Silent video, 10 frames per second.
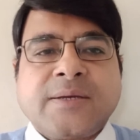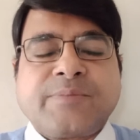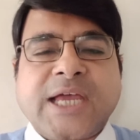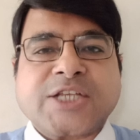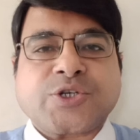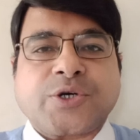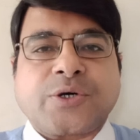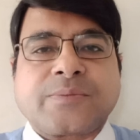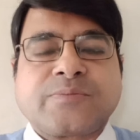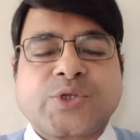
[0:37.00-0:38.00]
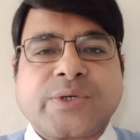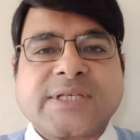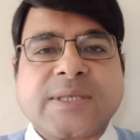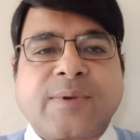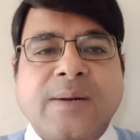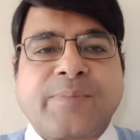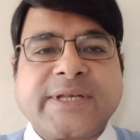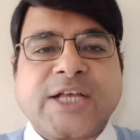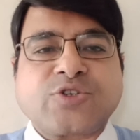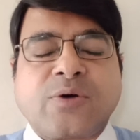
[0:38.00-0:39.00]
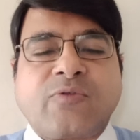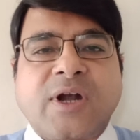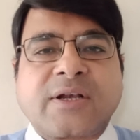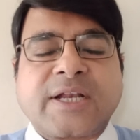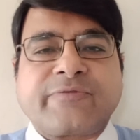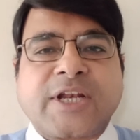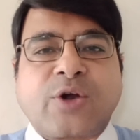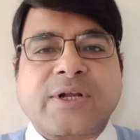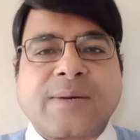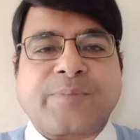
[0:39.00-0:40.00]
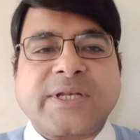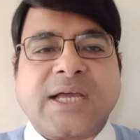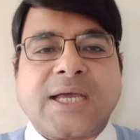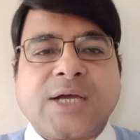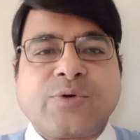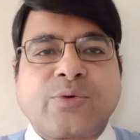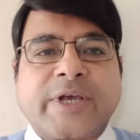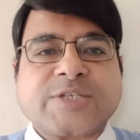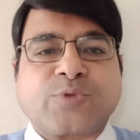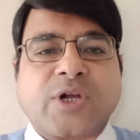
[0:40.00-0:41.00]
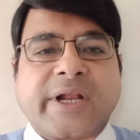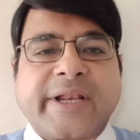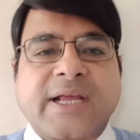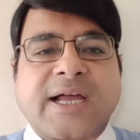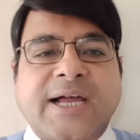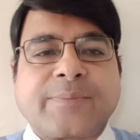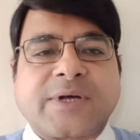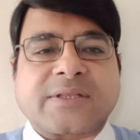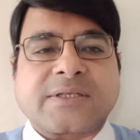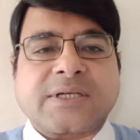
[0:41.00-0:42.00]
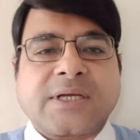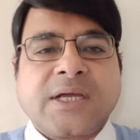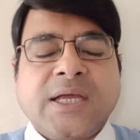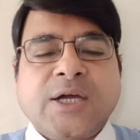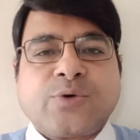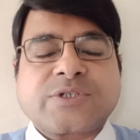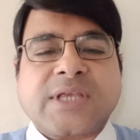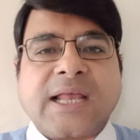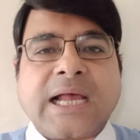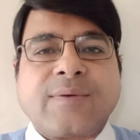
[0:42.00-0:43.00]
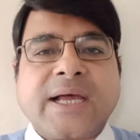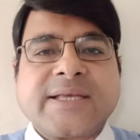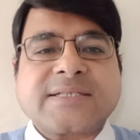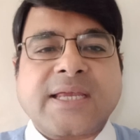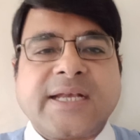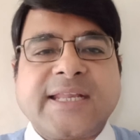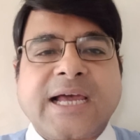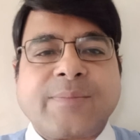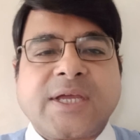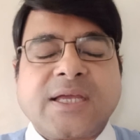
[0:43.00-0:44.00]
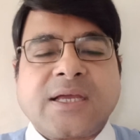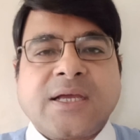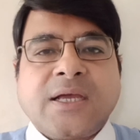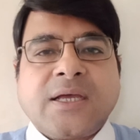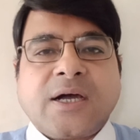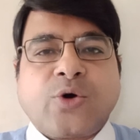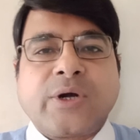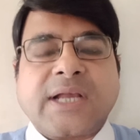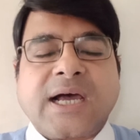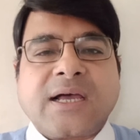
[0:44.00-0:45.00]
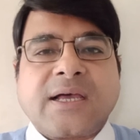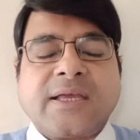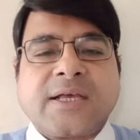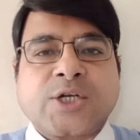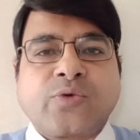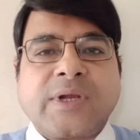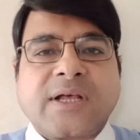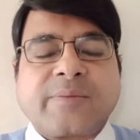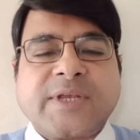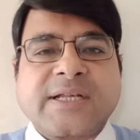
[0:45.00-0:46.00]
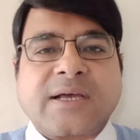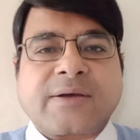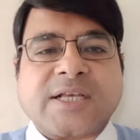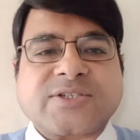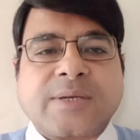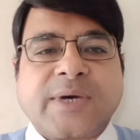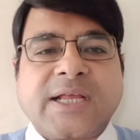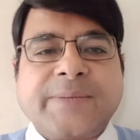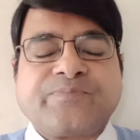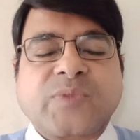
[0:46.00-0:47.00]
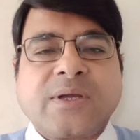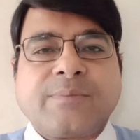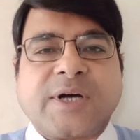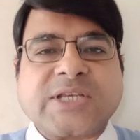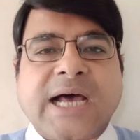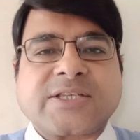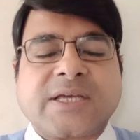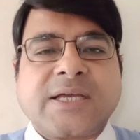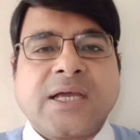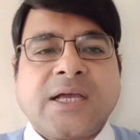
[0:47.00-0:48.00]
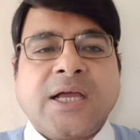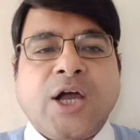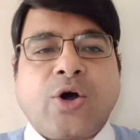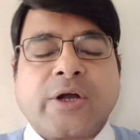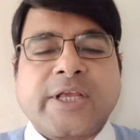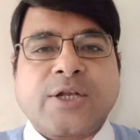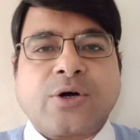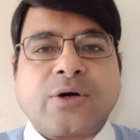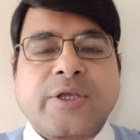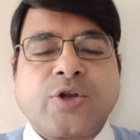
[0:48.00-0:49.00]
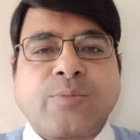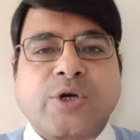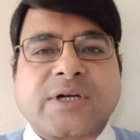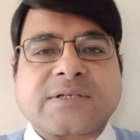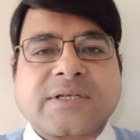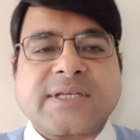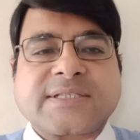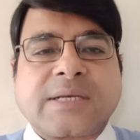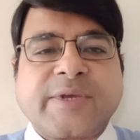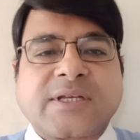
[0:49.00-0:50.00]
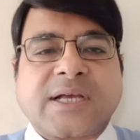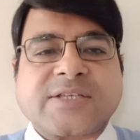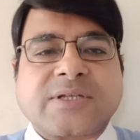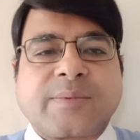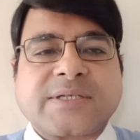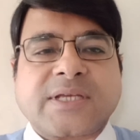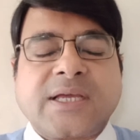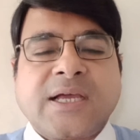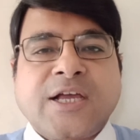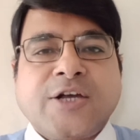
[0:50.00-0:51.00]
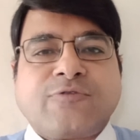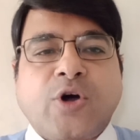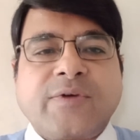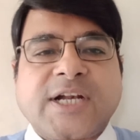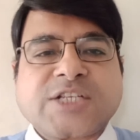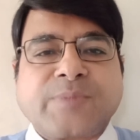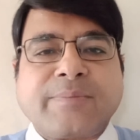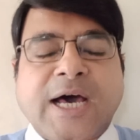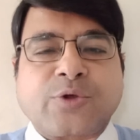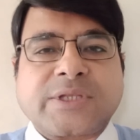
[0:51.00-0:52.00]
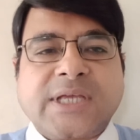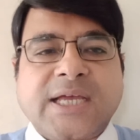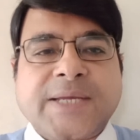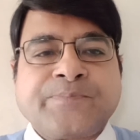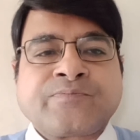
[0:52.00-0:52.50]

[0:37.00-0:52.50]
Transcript: पियाजो तो ये सब कंपनियां जो वर्ल्ड विनाउंड कंपनियां हैं उनको एक्सपोर्ट करने का काम करती है उसके अलावा इसके इंडिया में होंडा टू व्हीलर भी इनका कस्टमर है बजाज है और हीरो हीरो मोटर्स ये सब इनके कस्टमर्स हैं फोर व्हीलर्स में मारुति है